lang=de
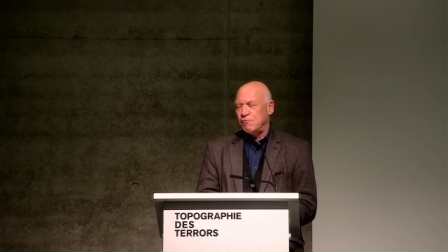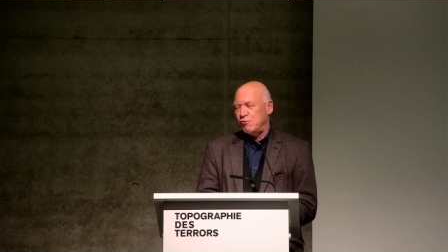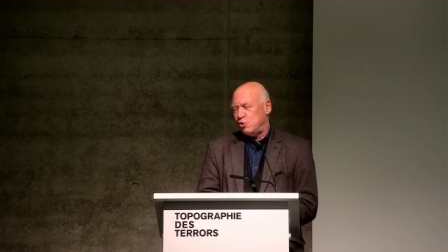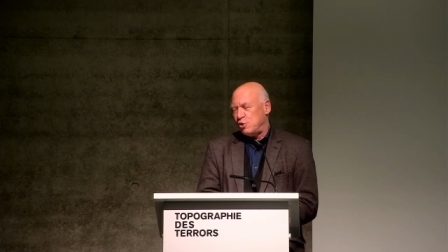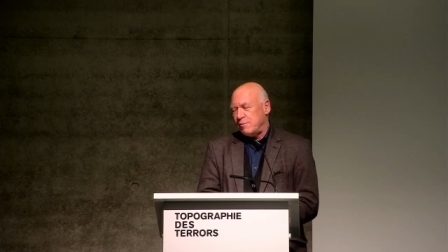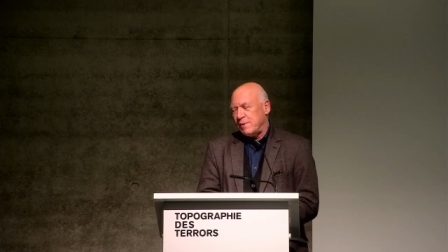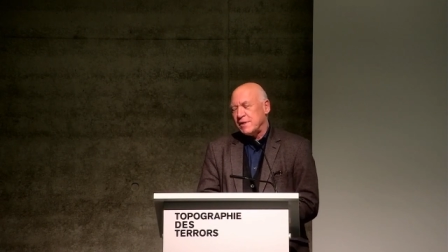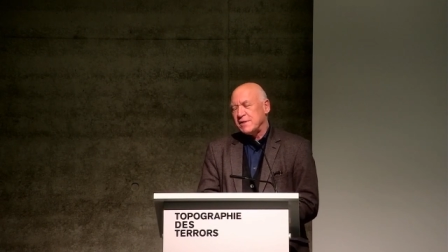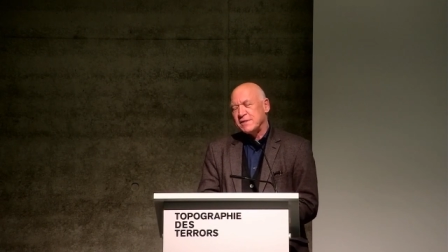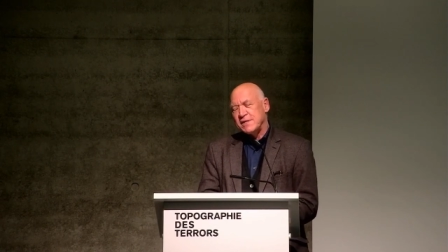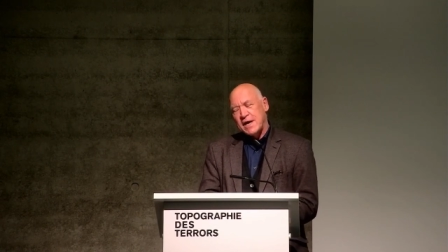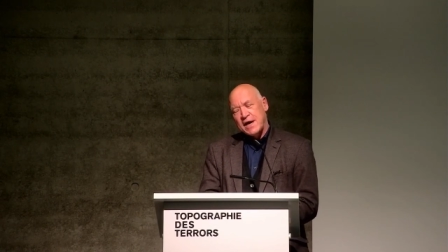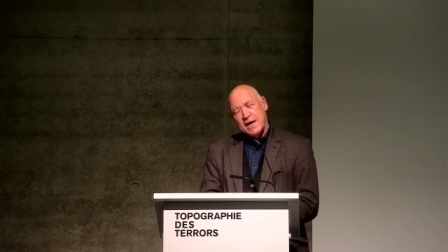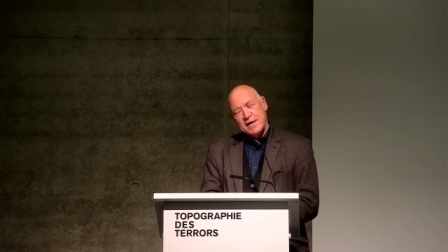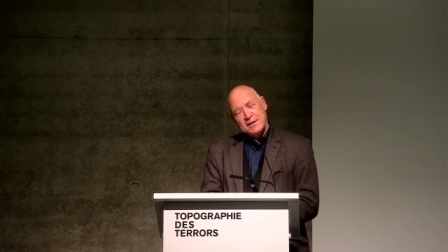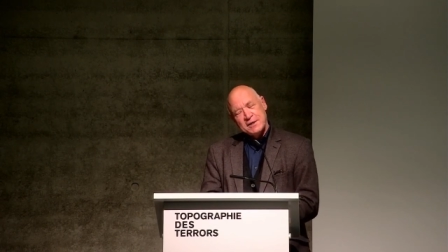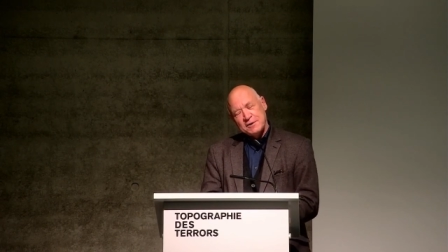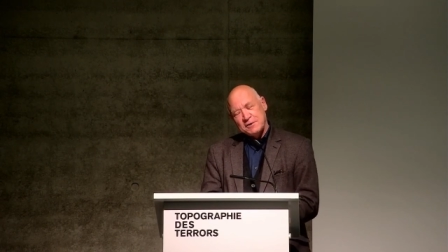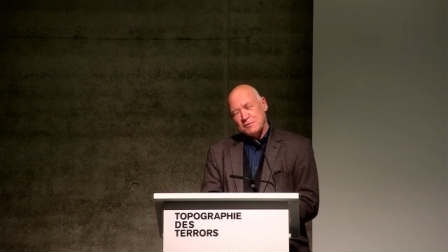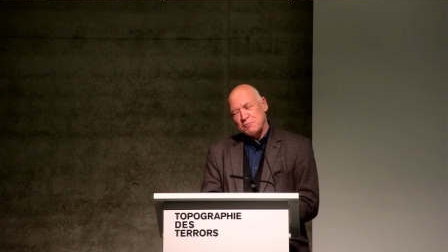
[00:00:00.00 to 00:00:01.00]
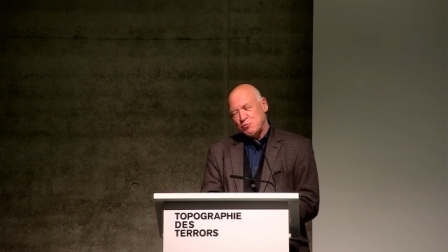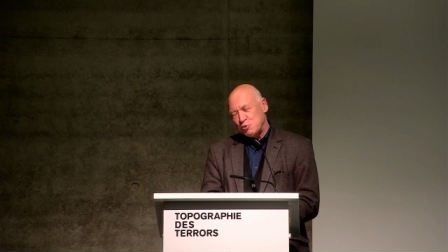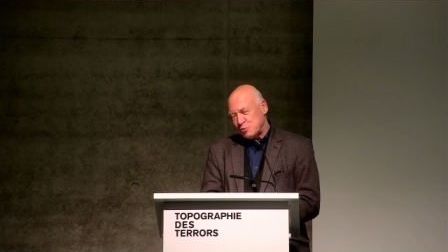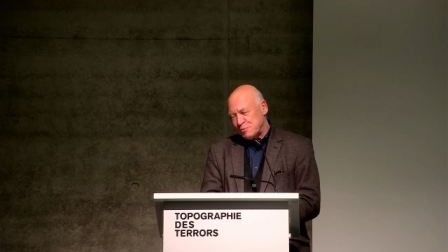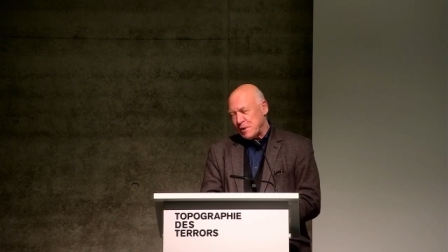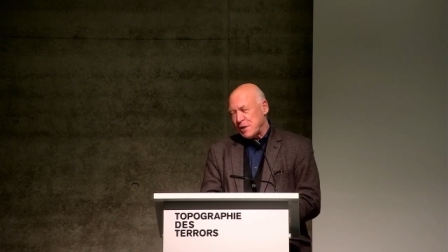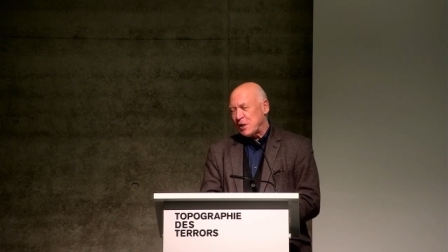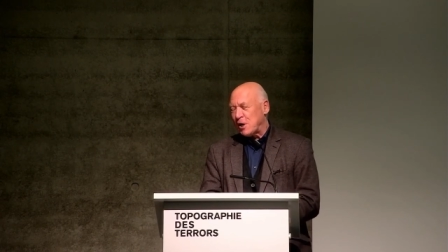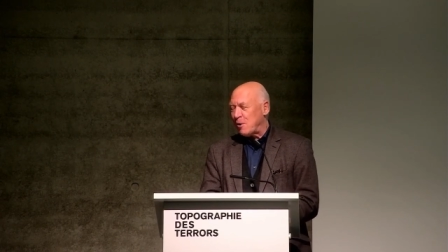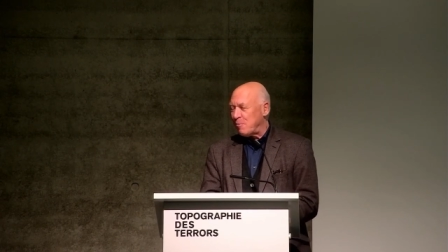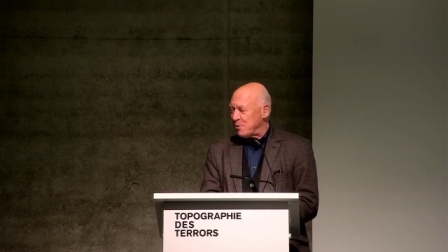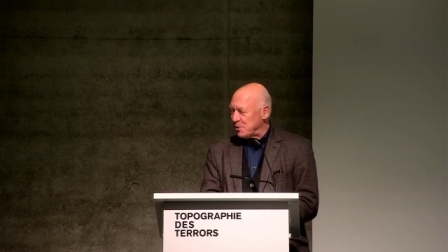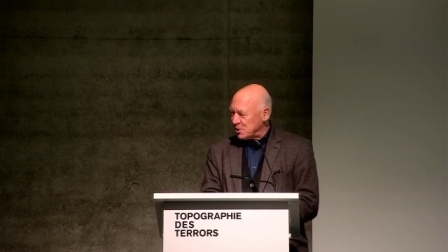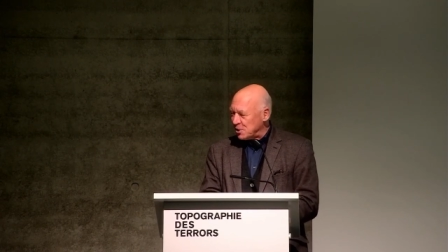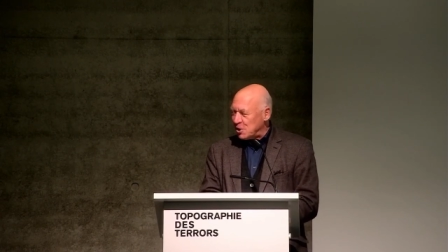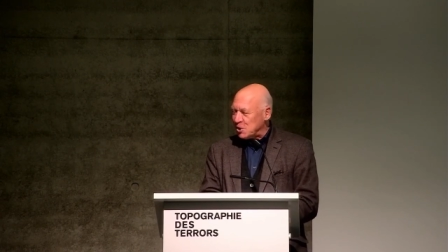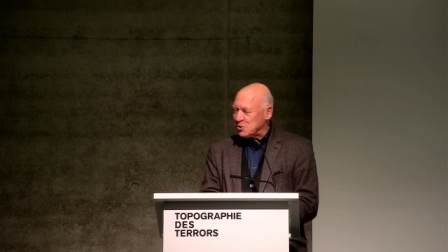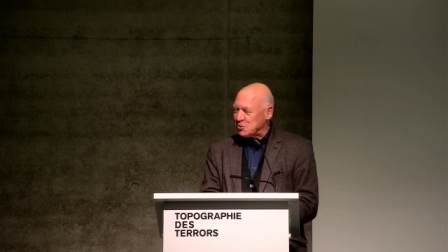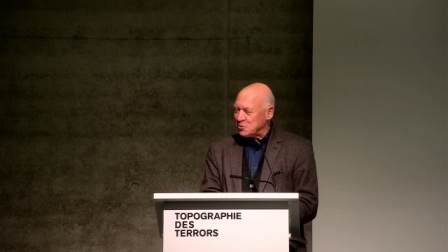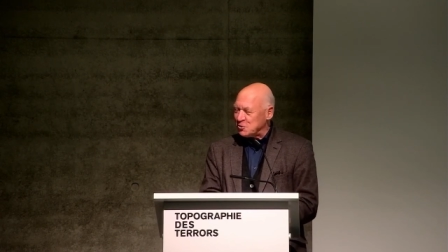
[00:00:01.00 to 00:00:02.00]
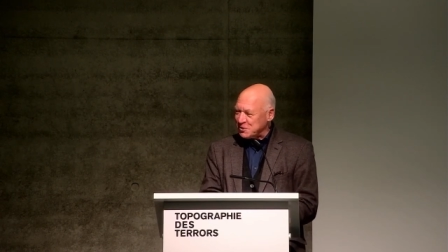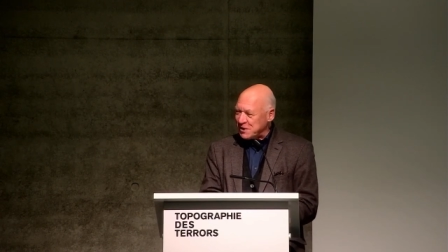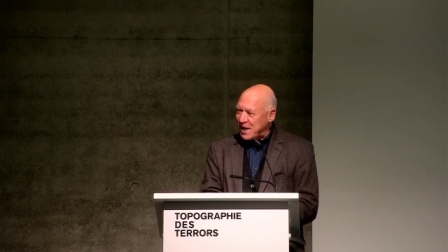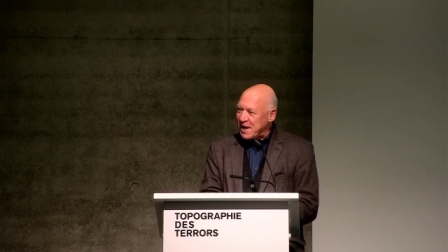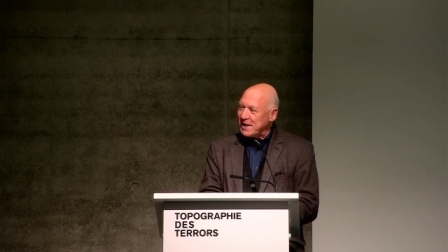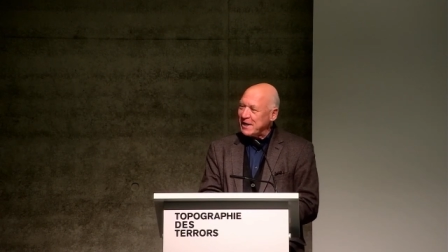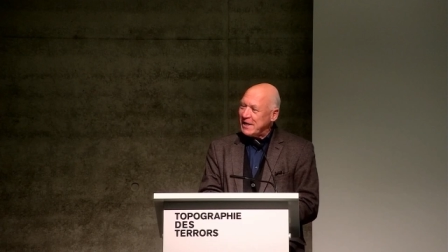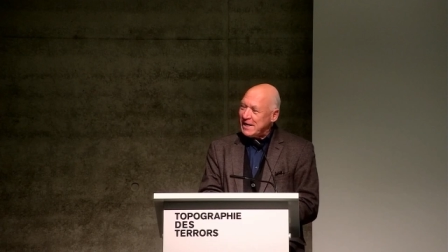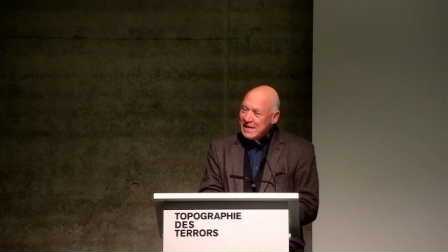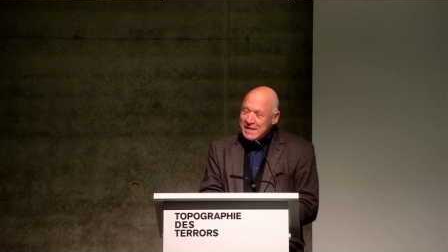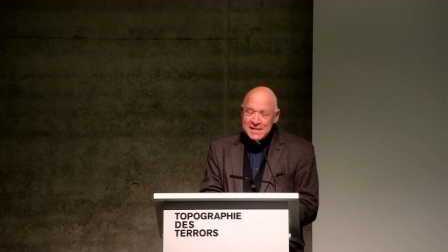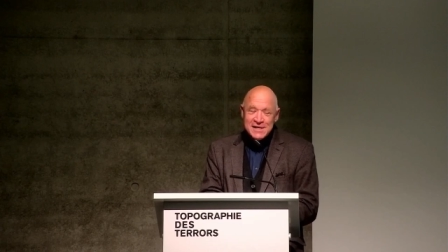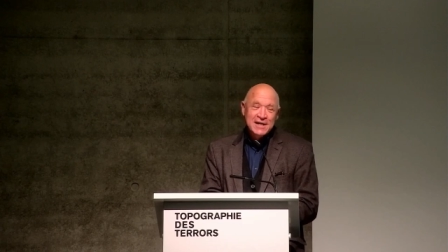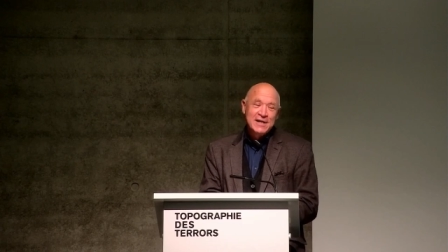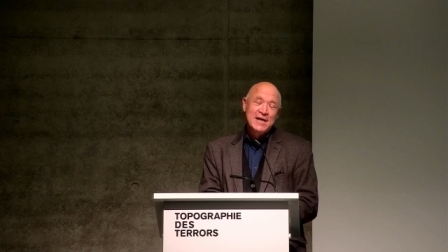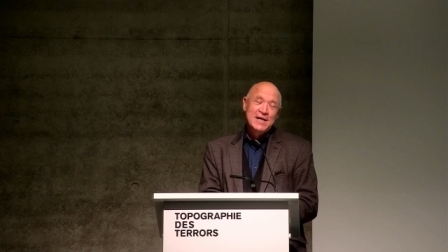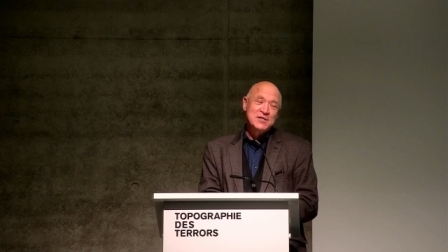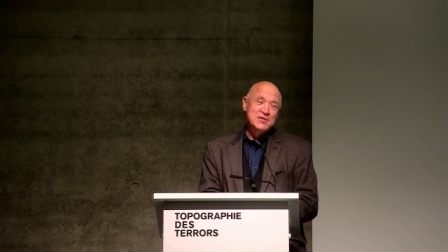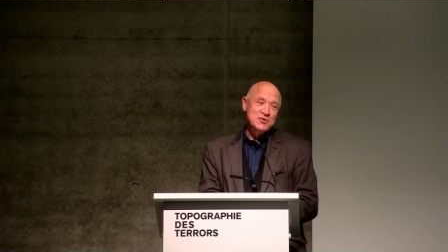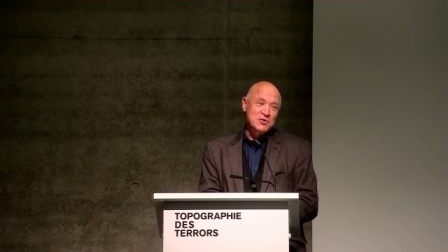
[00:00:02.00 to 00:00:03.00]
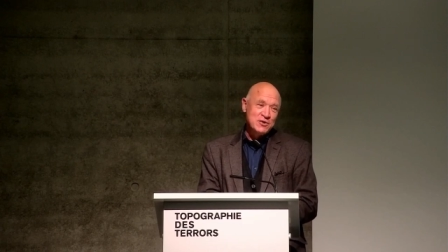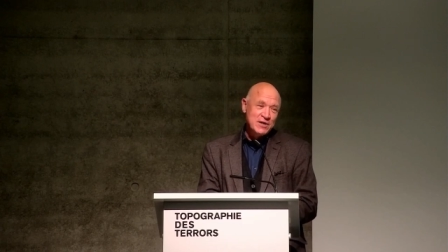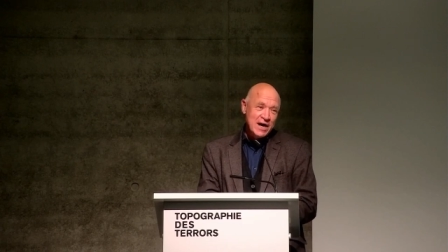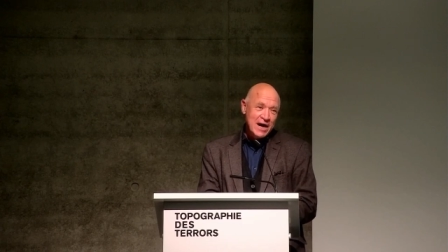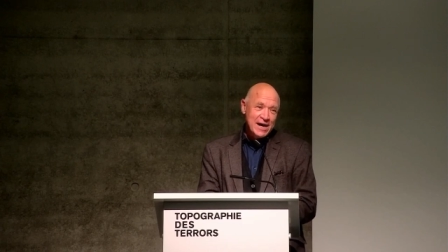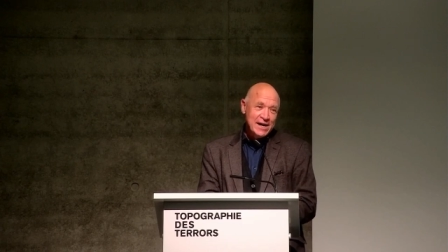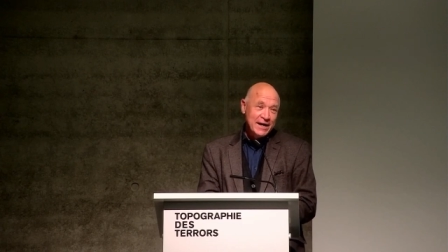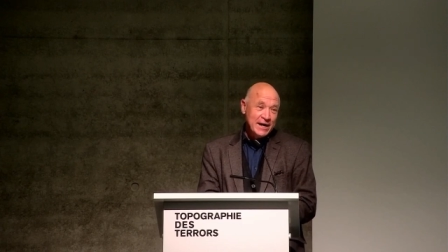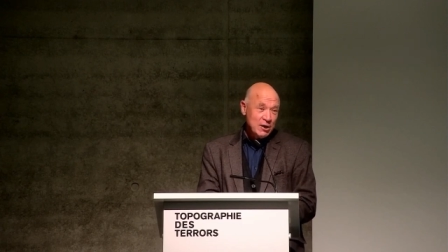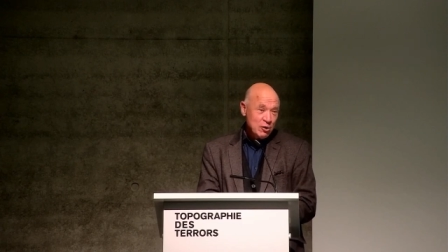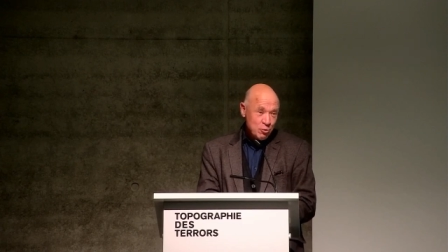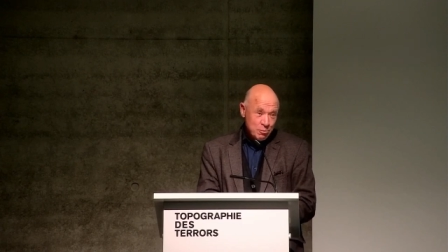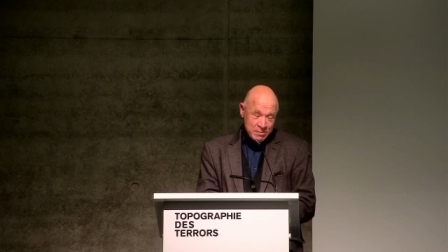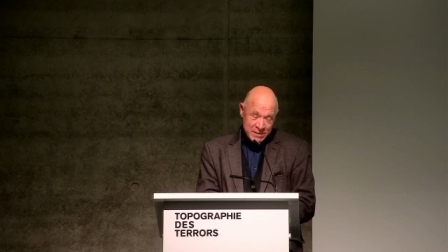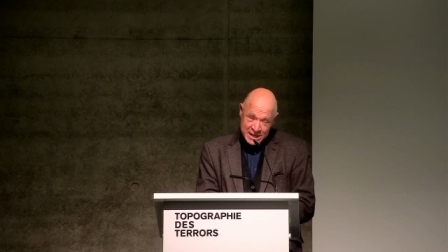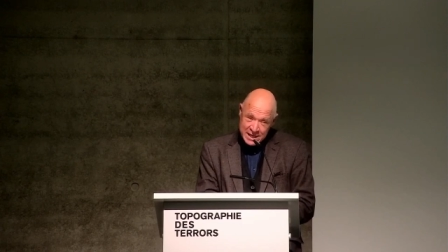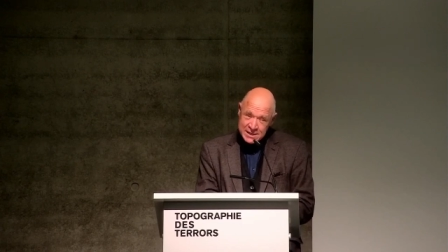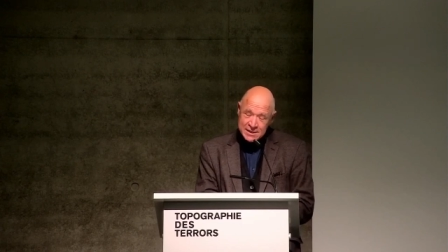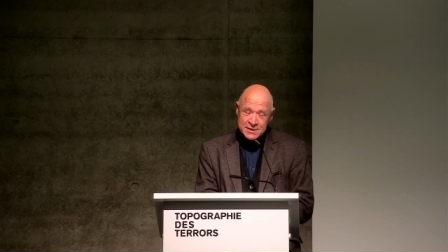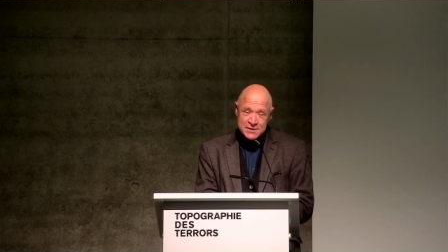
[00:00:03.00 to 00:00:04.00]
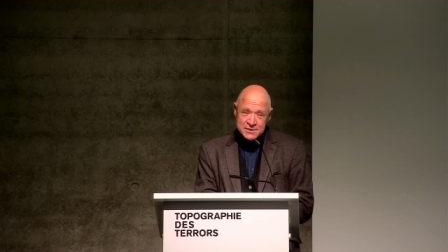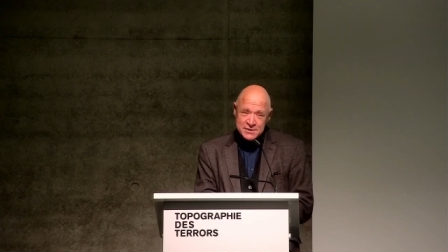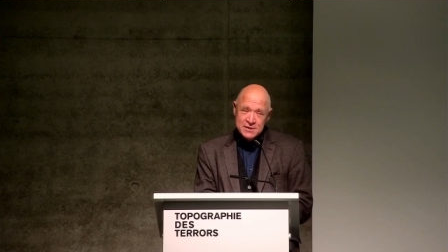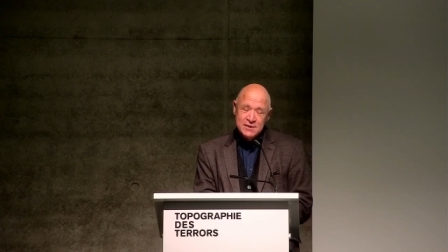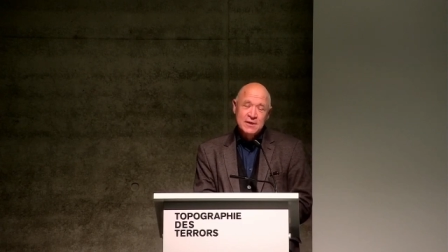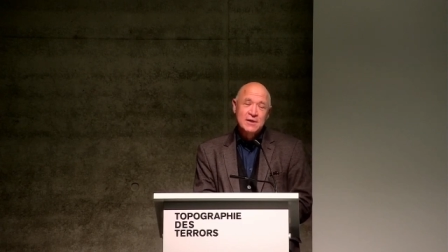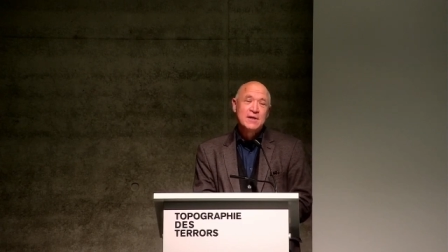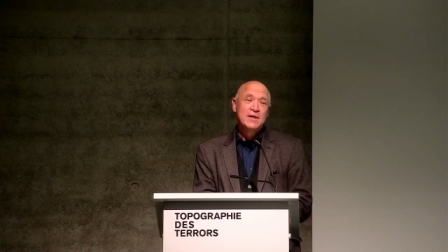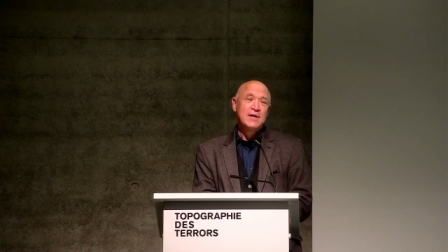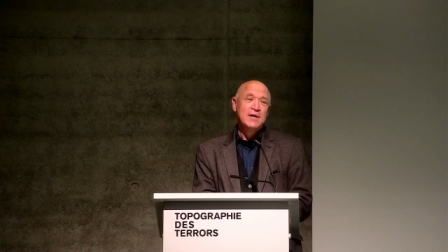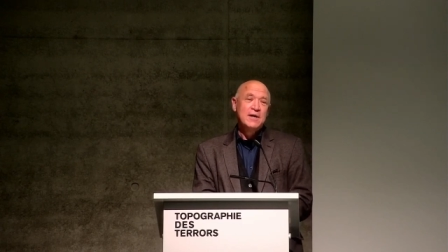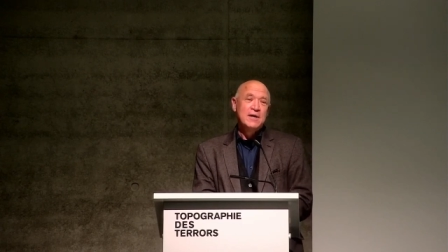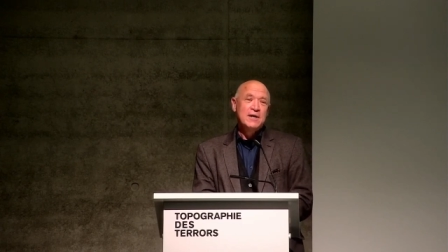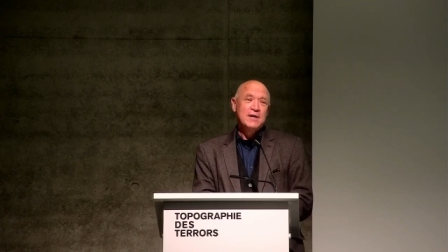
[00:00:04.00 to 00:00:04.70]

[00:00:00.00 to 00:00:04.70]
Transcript: würde man sagen, muss man glaube ich auch so sagen, international renommiertesten